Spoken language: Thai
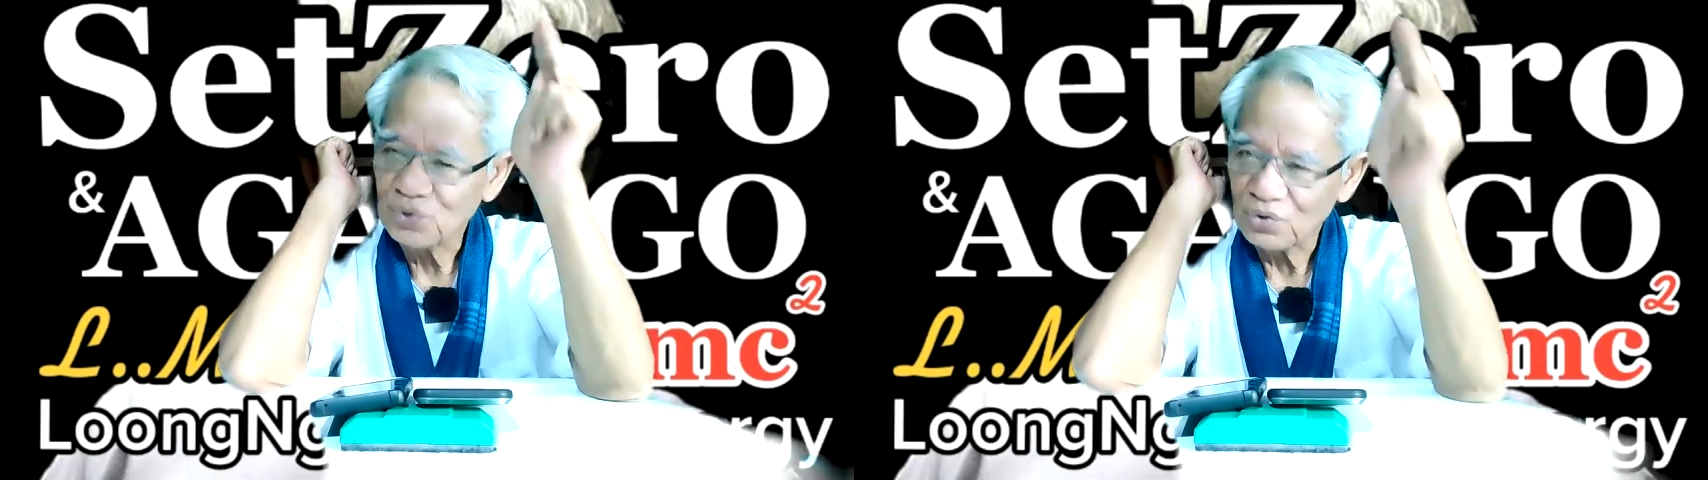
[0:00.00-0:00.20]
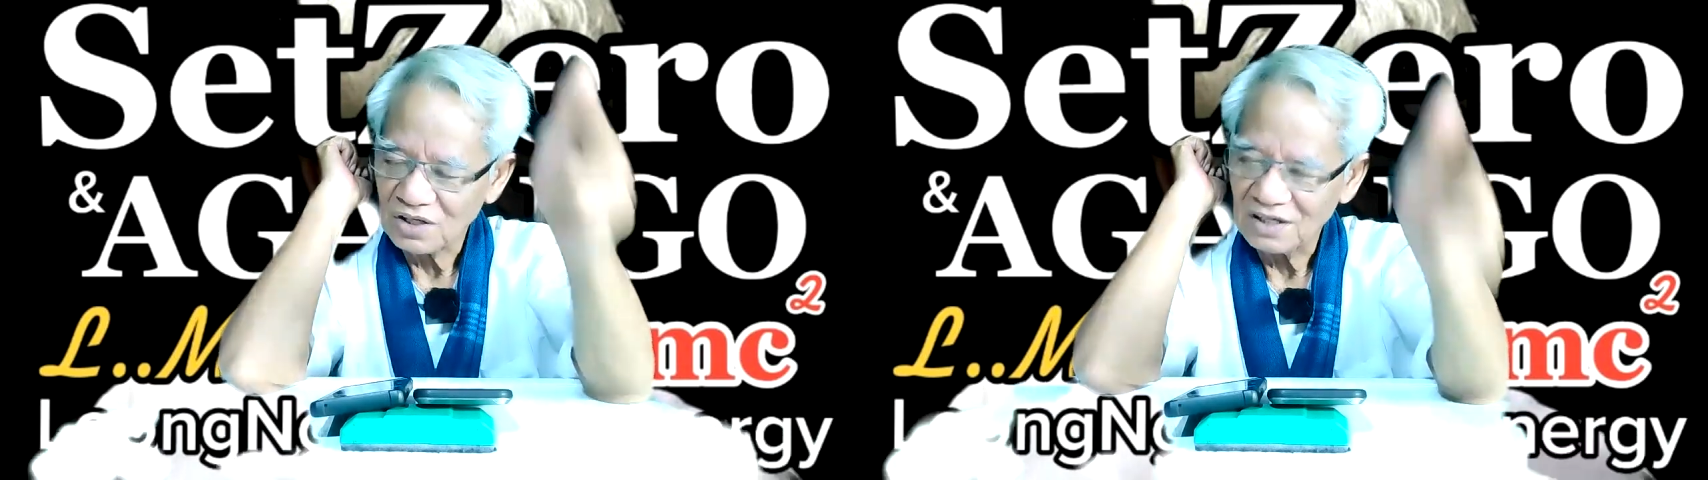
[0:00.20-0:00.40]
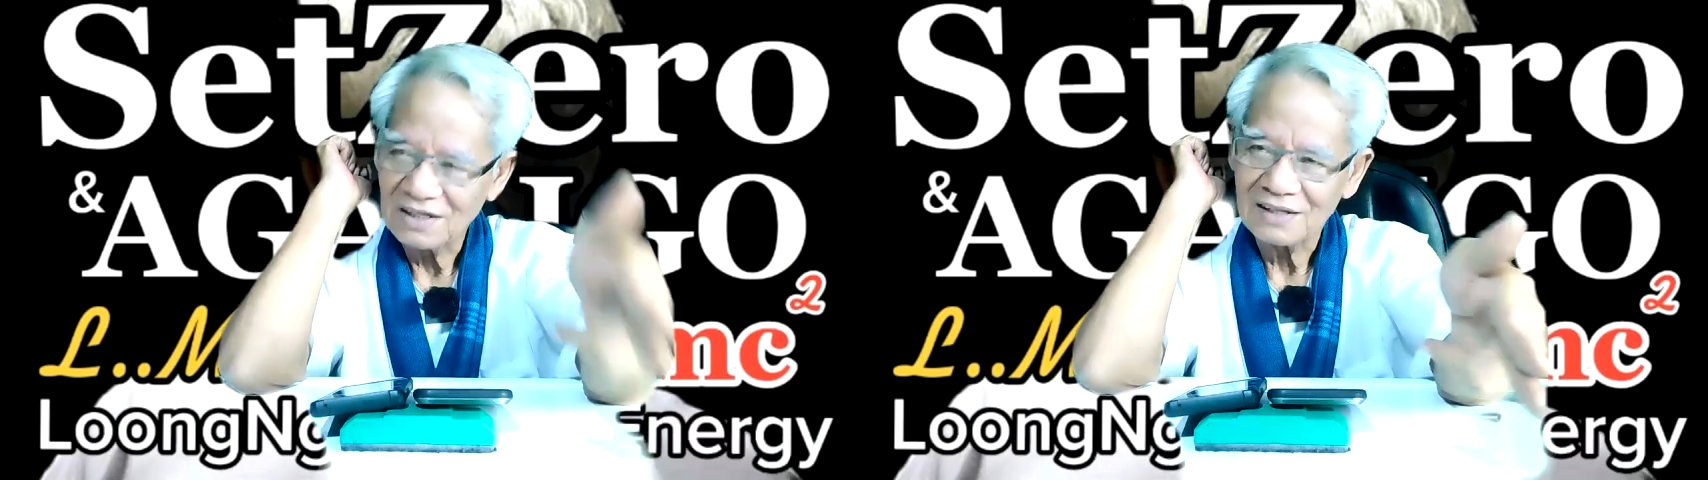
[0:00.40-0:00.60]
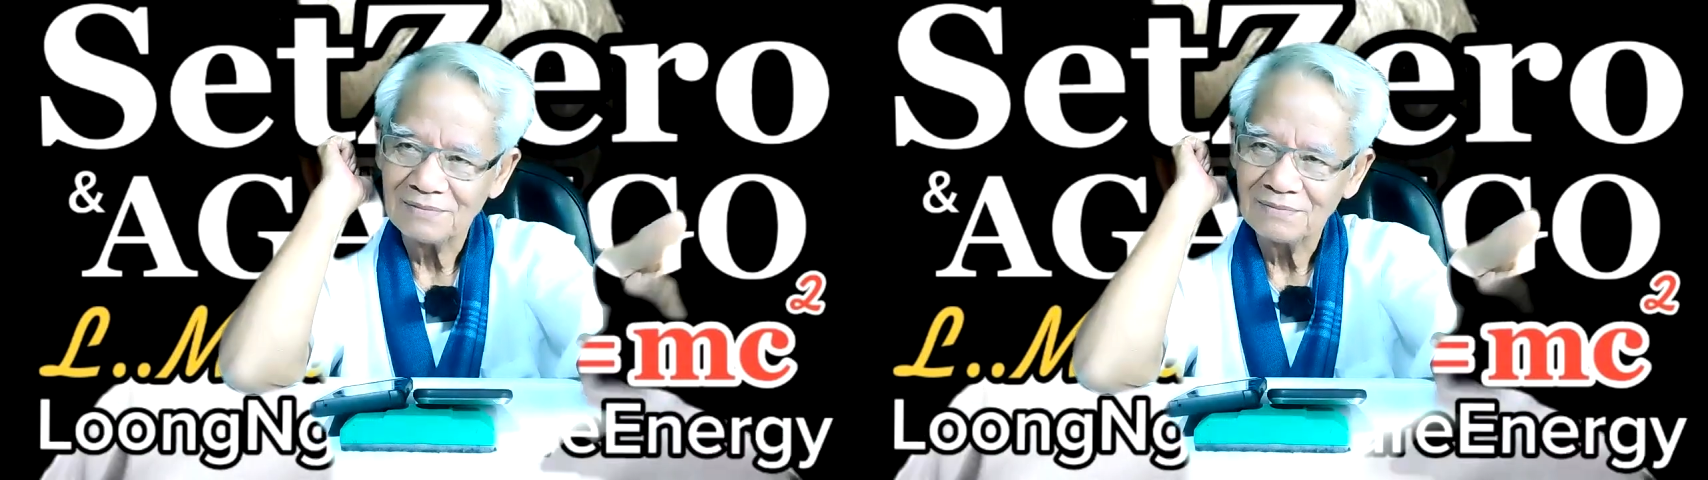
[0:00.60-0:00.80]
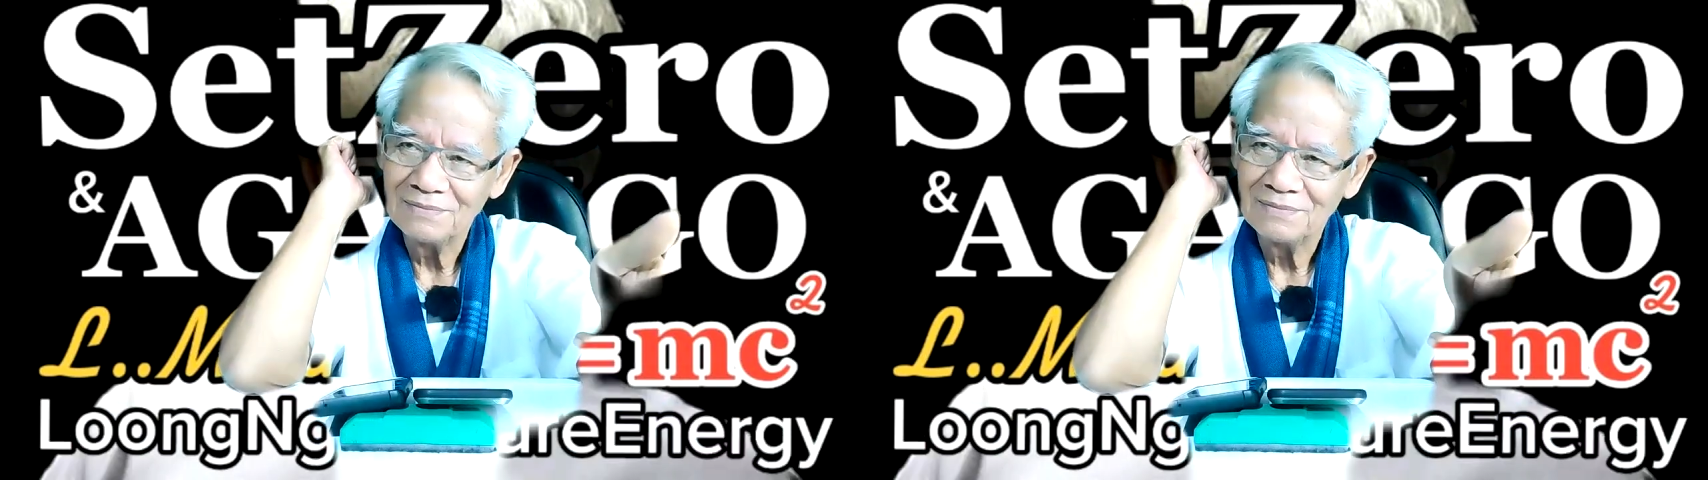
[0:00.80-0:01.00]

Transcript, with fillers: จุดนั่นแหละครับ